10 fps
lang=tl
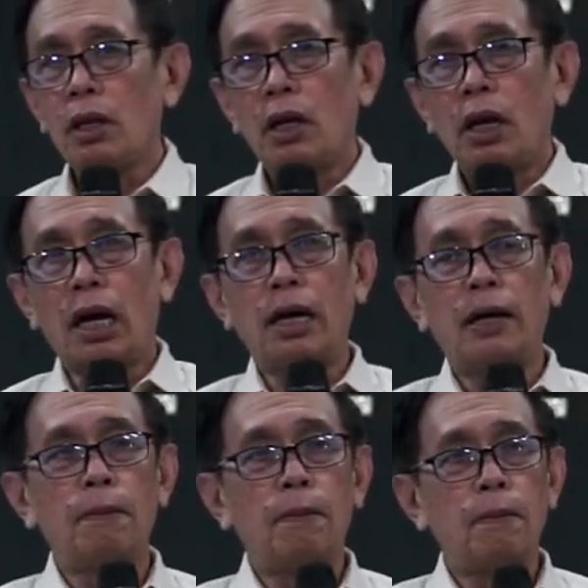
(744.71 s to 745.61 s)

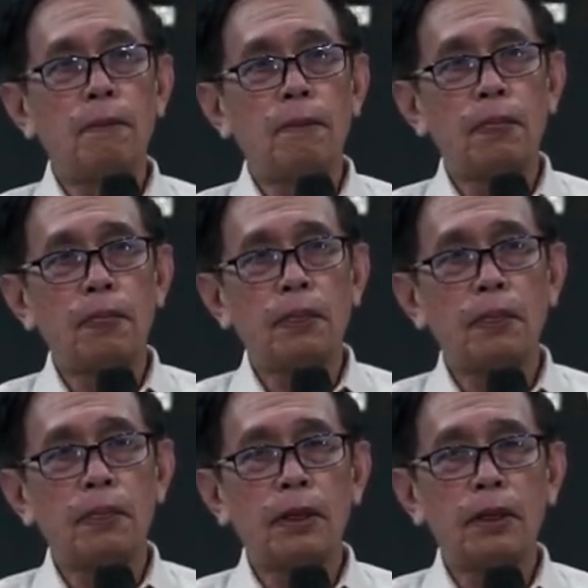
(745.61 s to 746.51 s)
um,
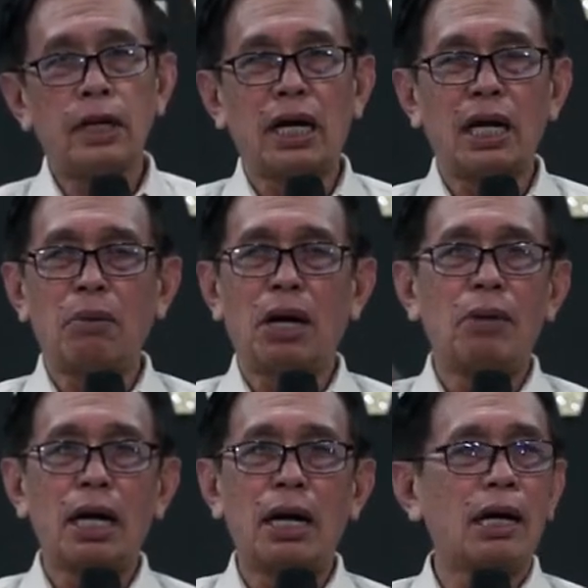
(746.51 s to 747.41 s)
ng ibang
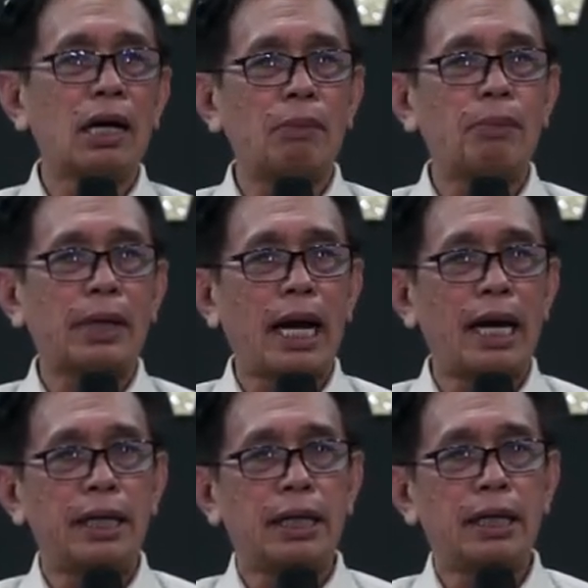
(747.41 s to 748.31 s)
mga
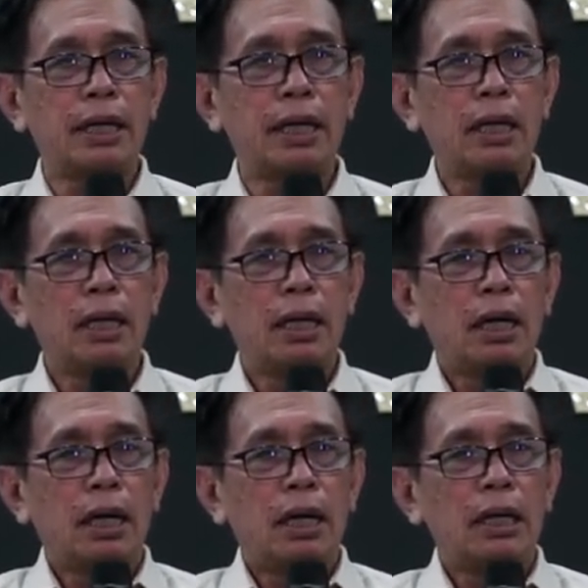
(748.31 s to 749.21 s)
kaparaanan,
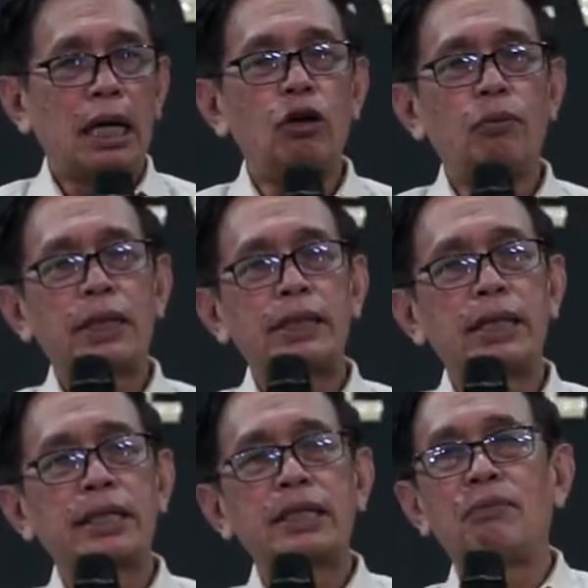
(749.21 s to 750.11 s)
lalo pa
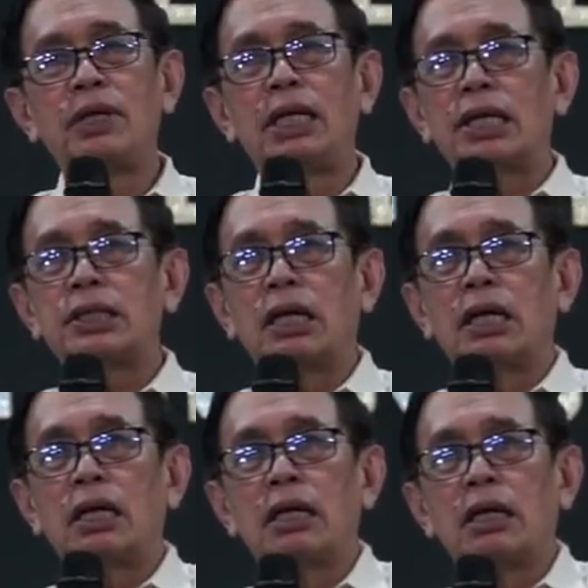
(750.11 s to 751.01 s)
sinasabi ng isang
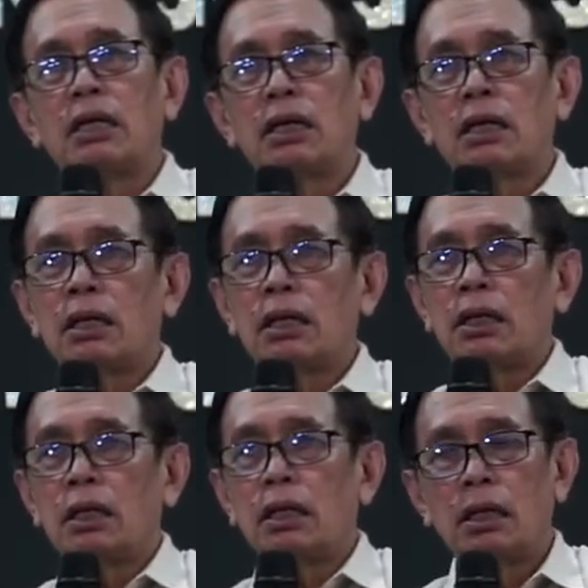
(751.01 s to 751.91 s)

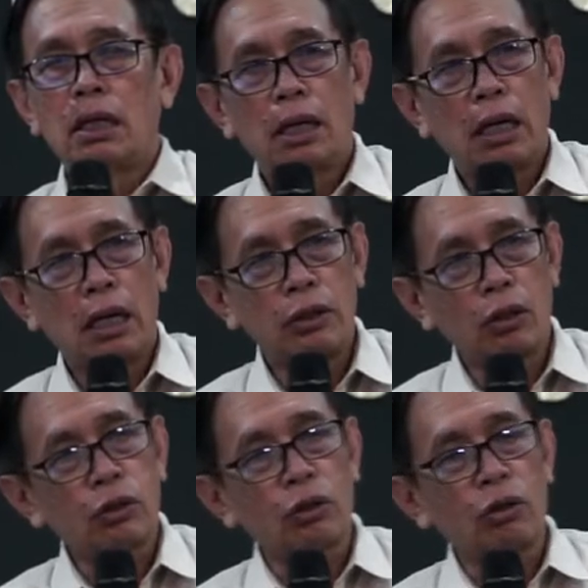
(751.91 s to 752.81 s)
uh,
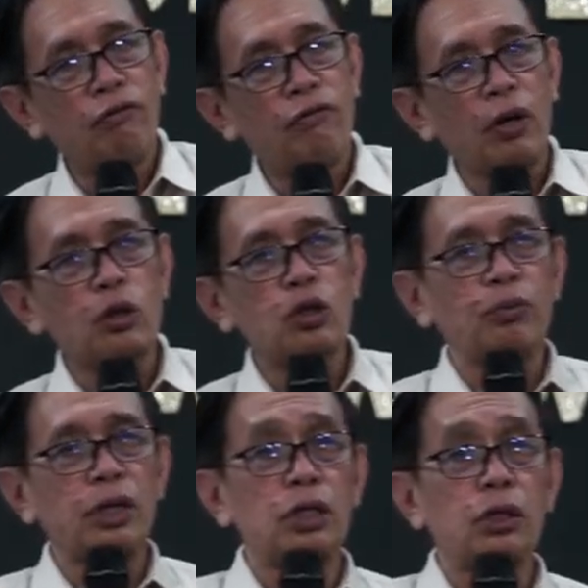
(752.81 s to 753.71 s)
Doctor of
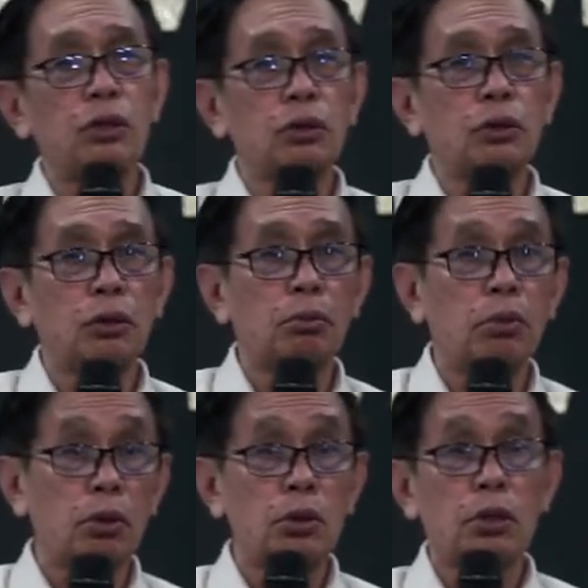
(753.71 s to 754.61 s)
Philosophy, si Dr.
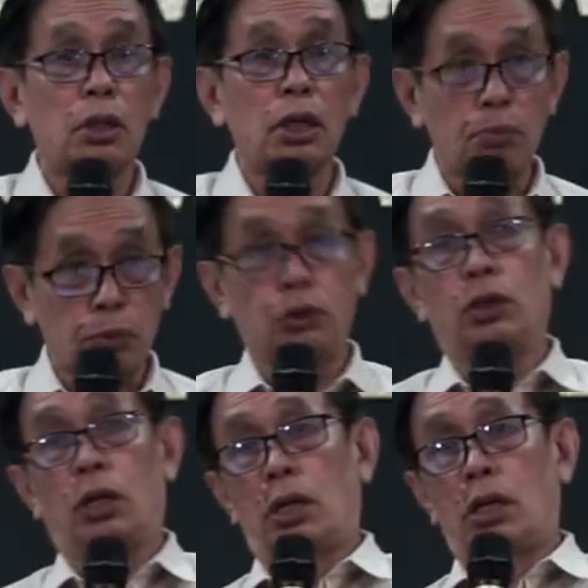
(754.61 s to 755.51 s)
Bruce Lipton.